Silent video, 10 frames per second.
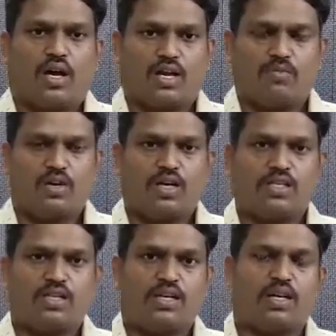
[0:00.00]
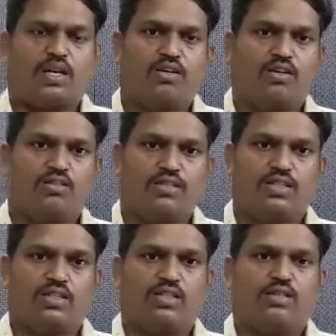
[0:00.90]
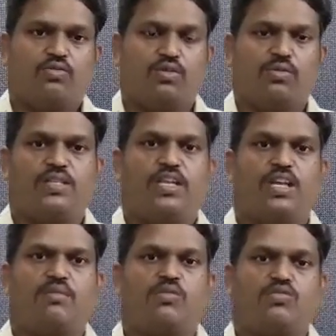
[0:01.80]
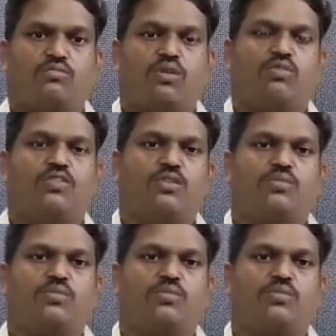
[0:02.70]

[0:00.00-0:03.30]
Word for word: ஆரம்ப காலத்தில் நாங்களும் வந்து ஒன்றுமே தெரியாமல் சும்மா வந்துட்டு